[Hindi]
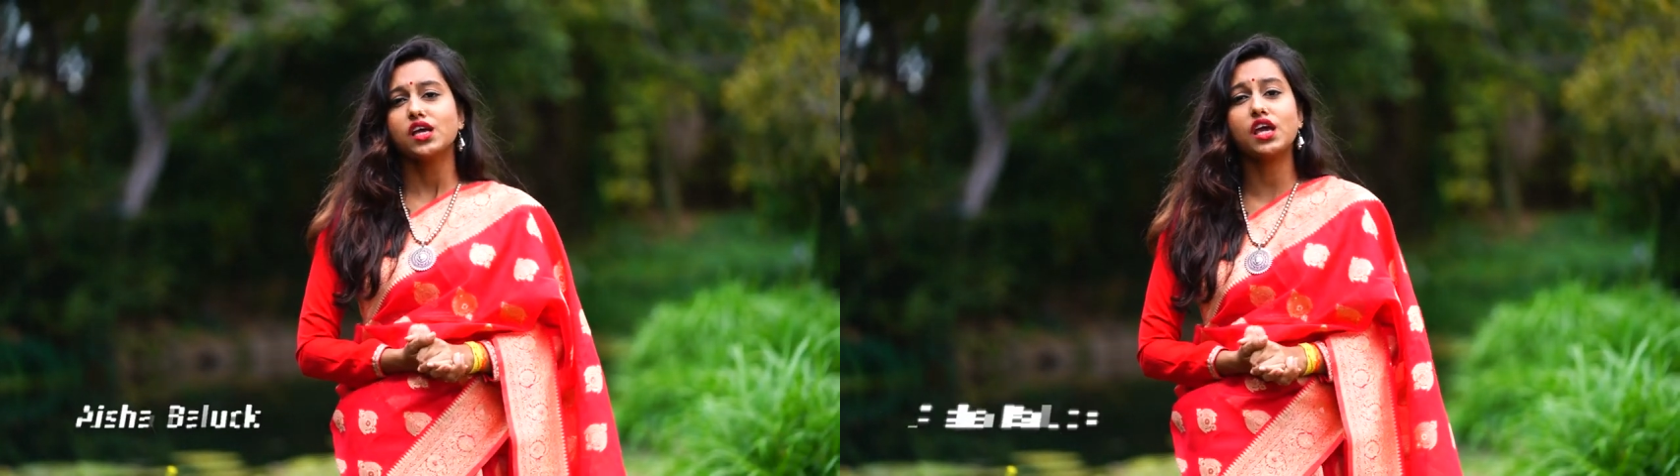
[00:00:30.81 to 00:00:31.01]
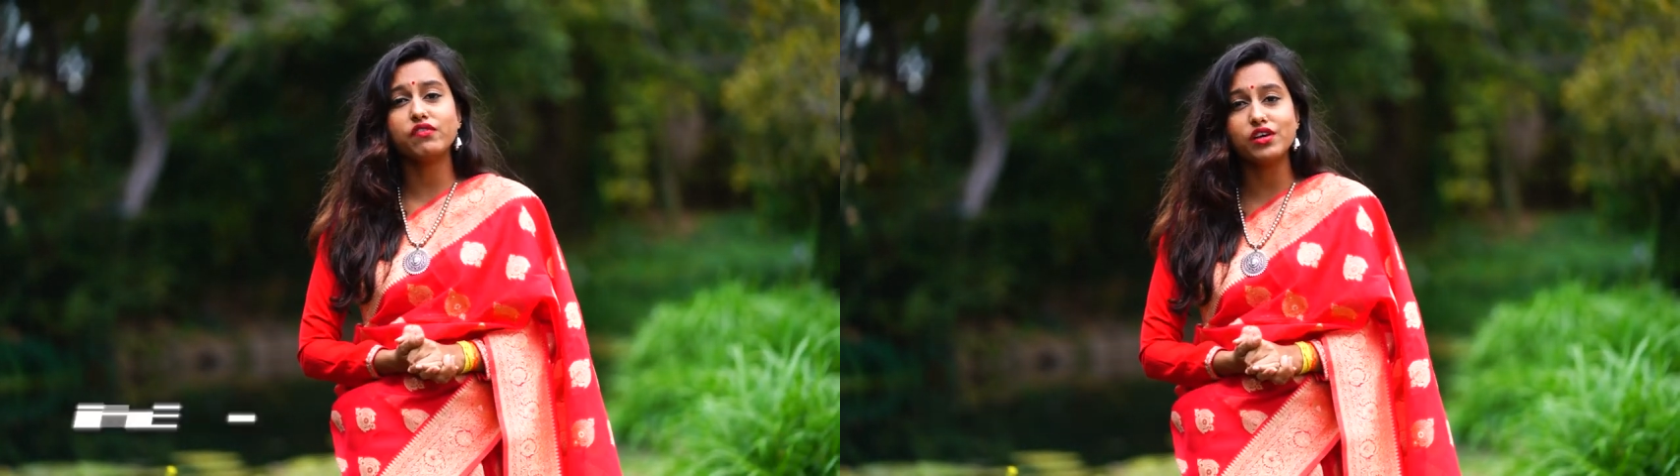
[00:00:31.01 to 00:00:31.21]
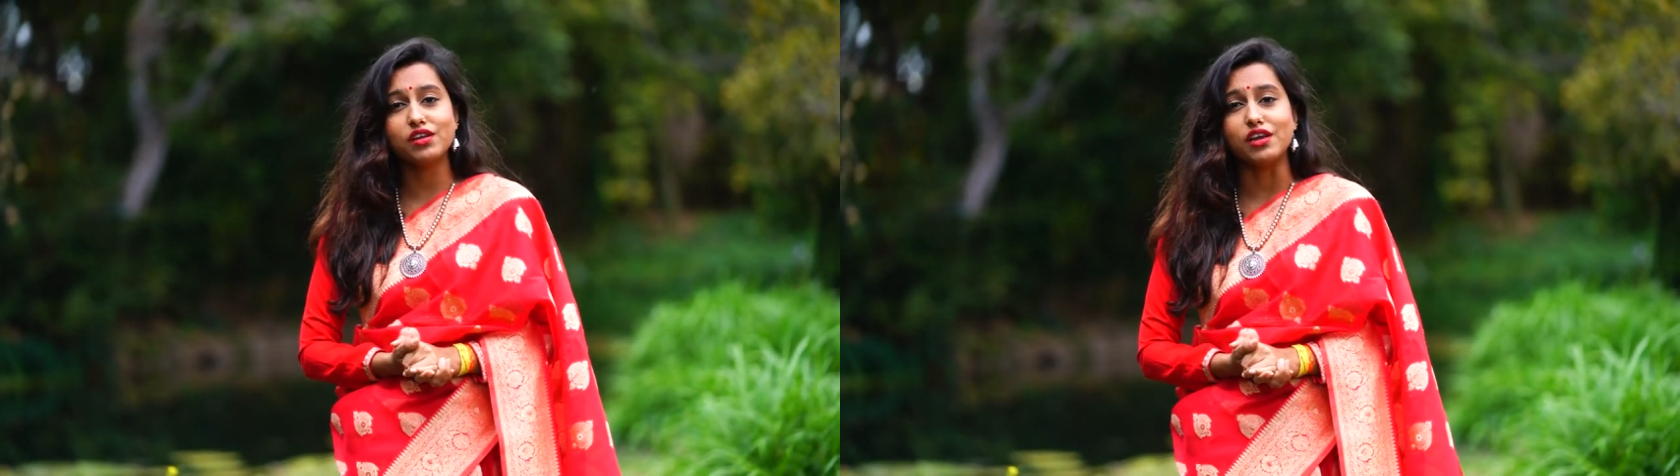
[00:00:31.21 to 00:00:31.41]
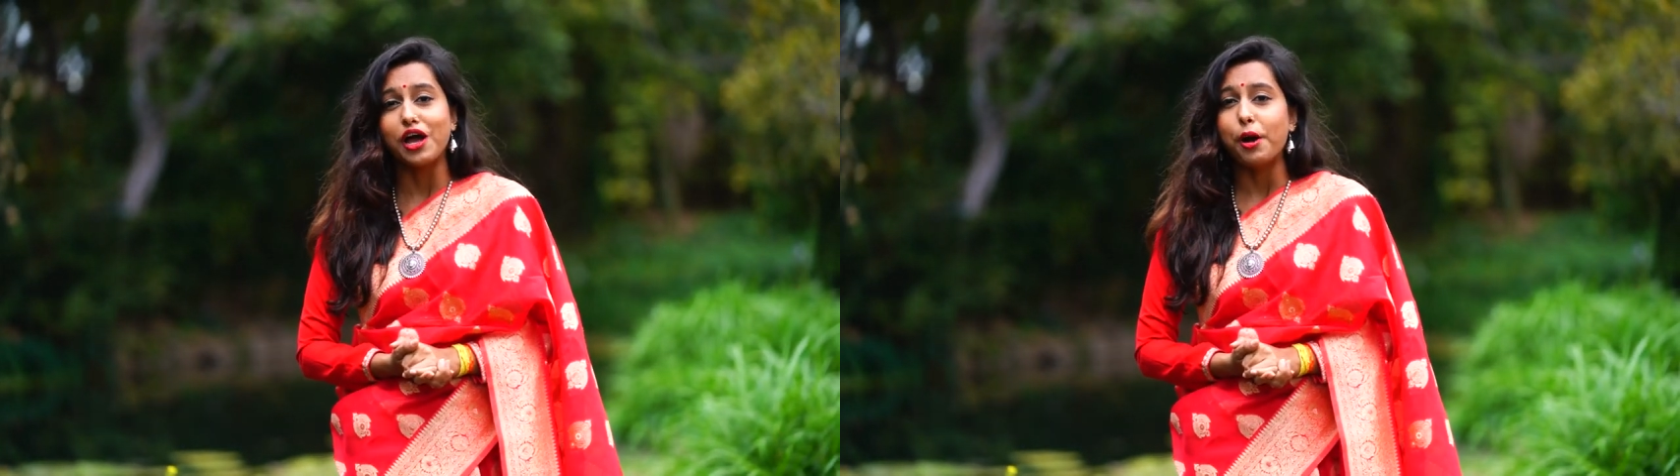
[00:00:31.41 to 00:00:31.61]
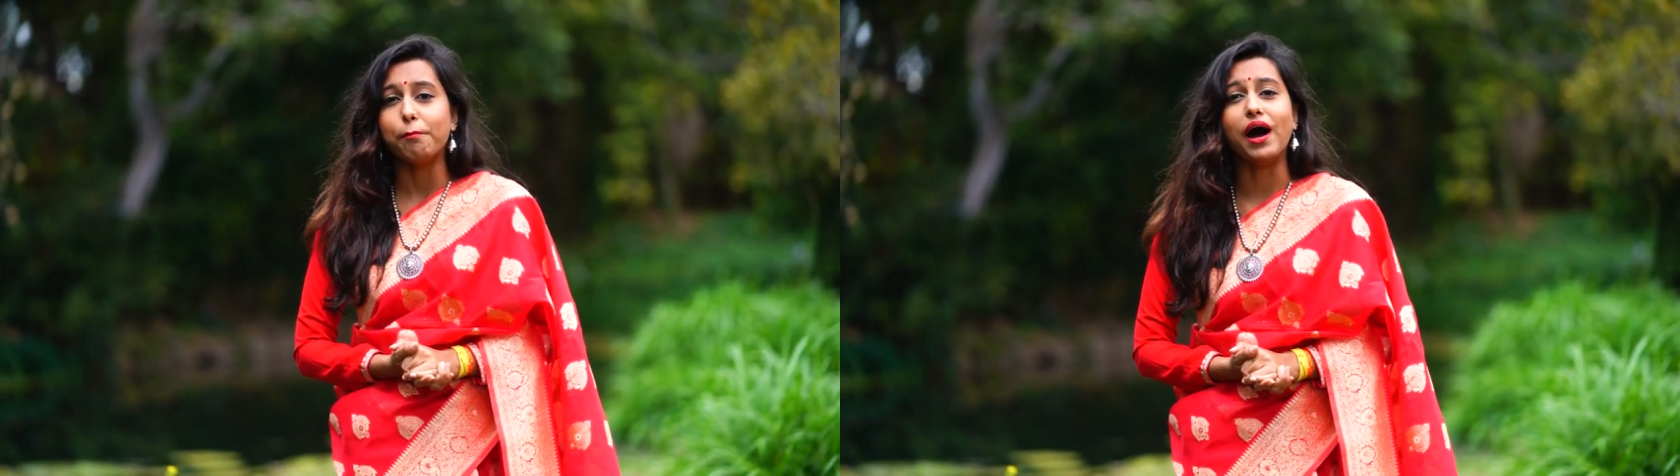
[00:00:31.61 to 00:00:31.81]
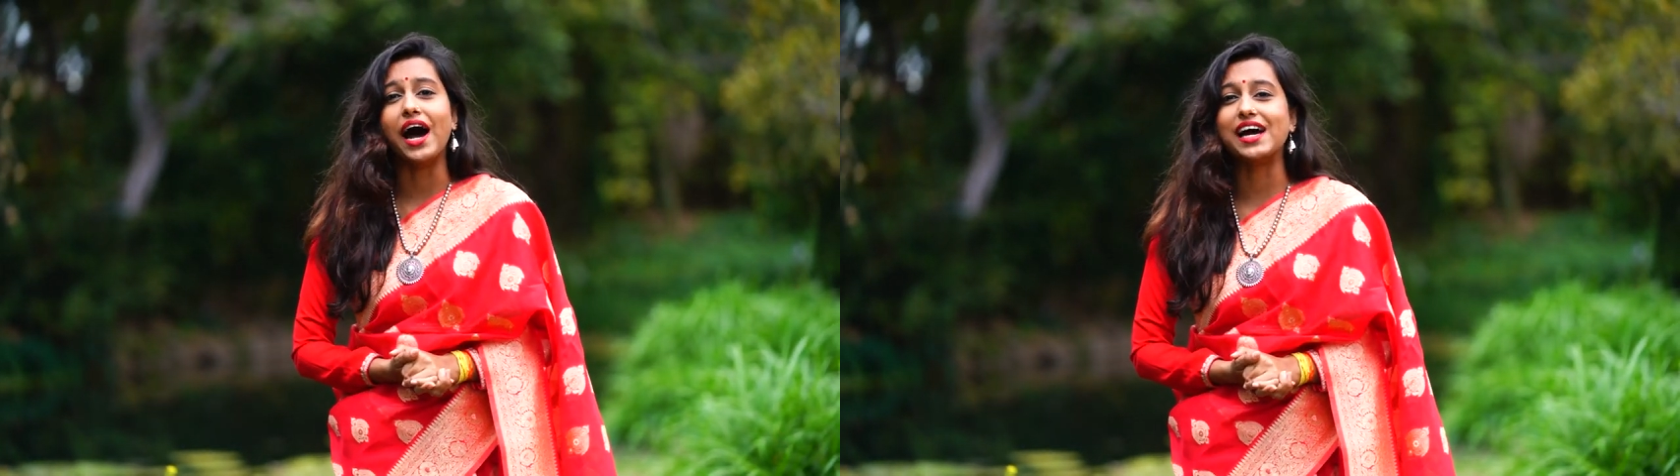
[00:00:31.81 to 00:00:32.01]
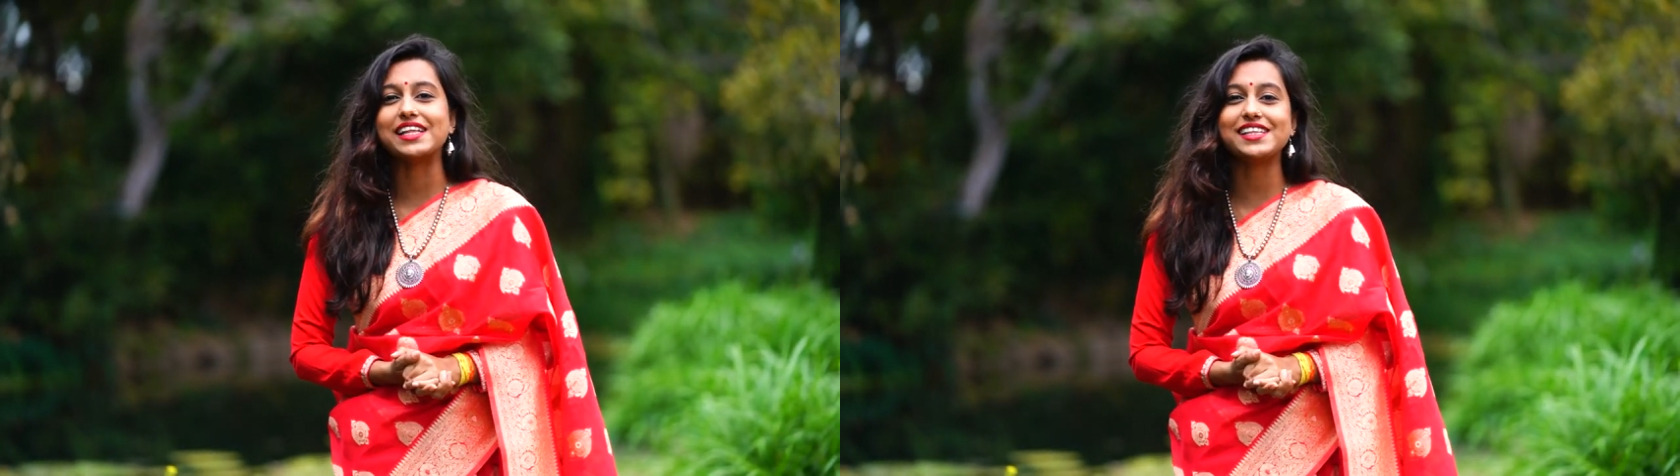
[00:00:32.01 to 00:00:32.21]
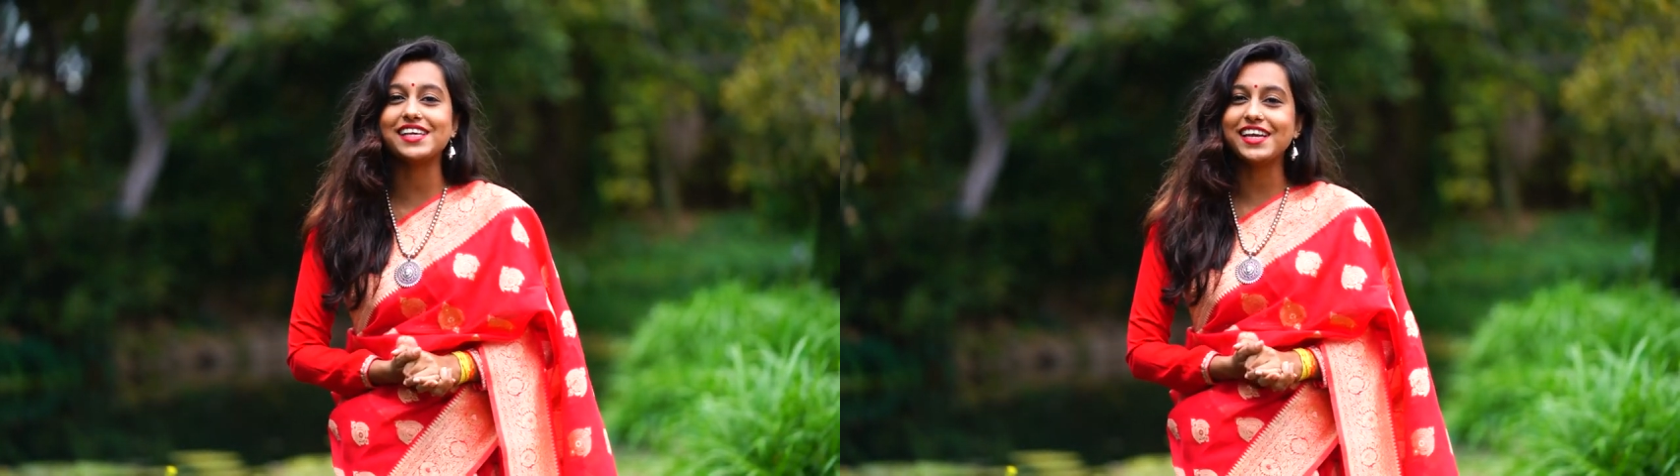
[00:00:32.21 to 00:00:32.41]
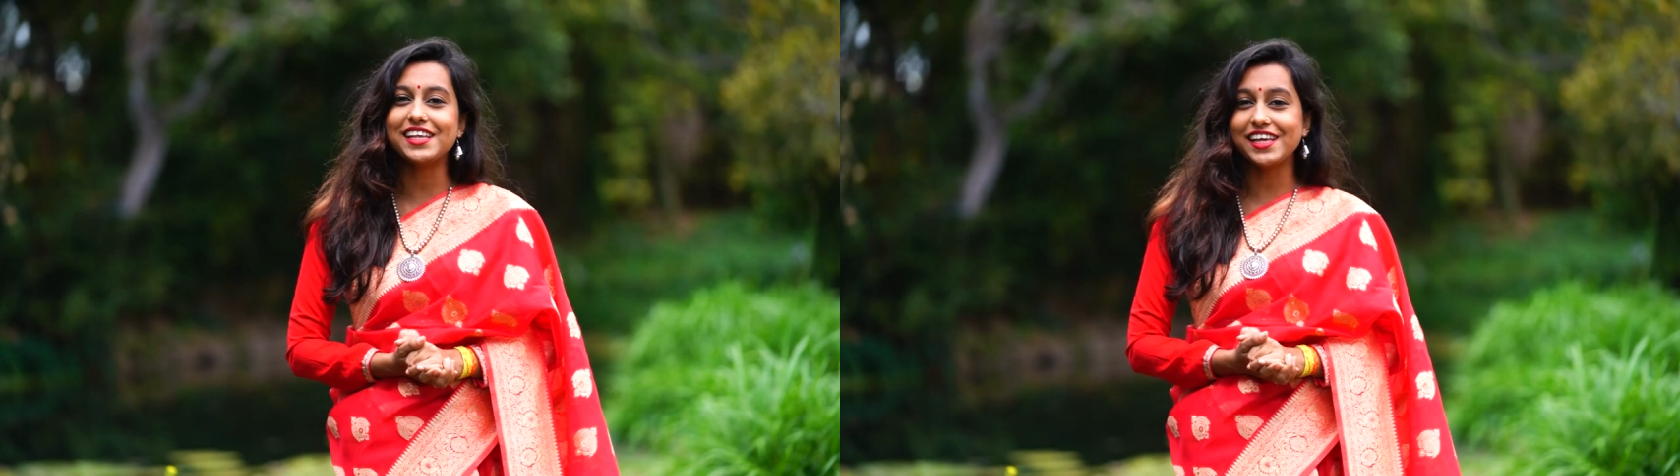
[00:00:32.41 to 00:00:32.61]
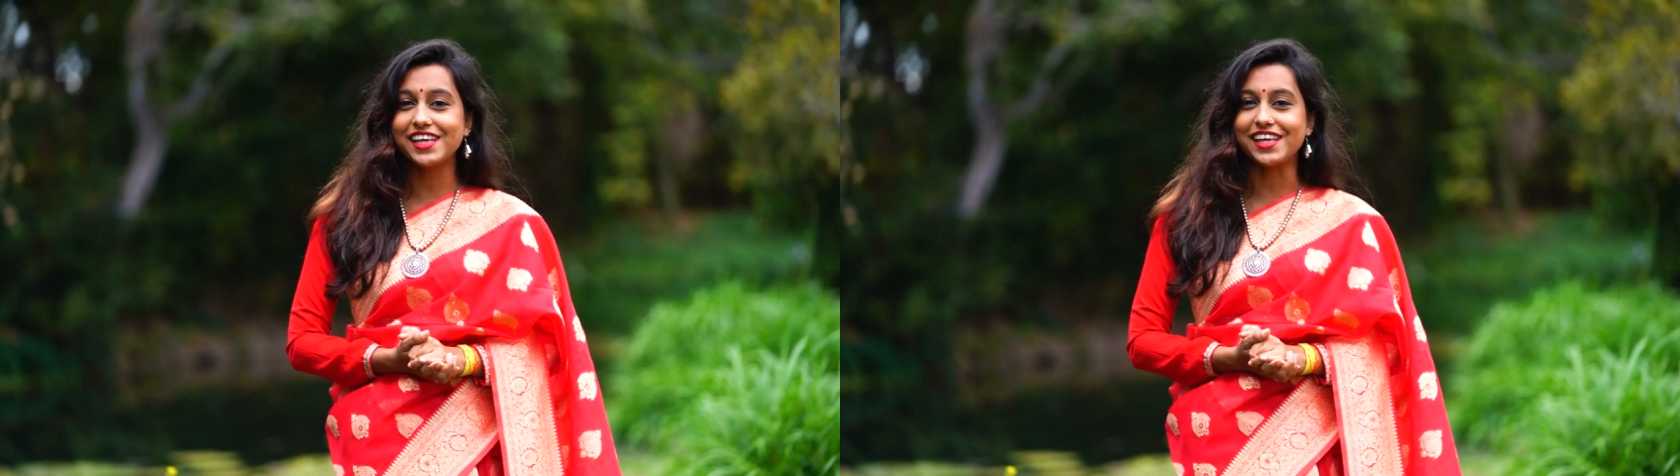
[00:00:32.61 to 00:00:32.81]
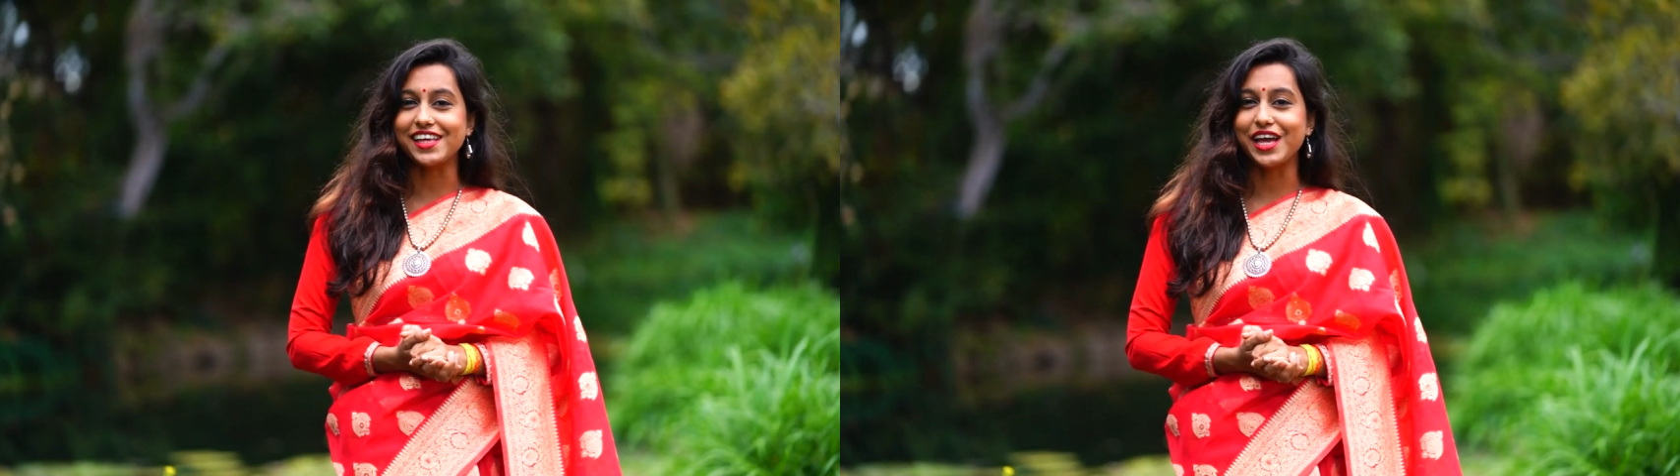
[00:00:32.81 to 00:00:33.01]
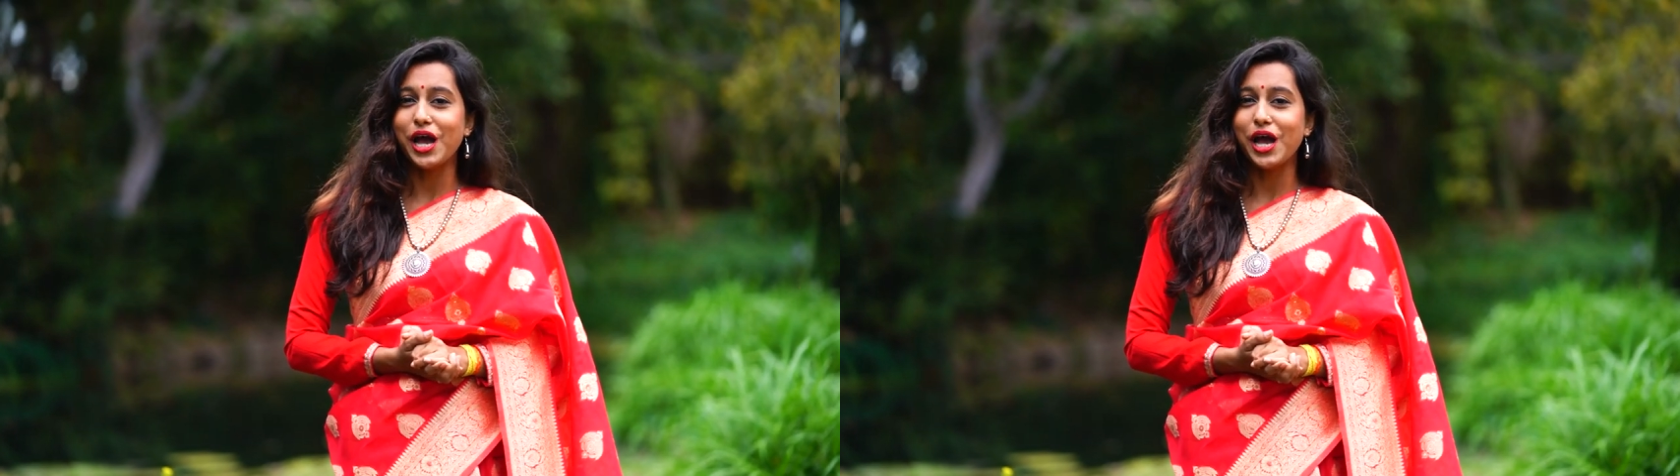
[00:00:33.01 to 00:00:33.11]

केवल भारती ही नहीं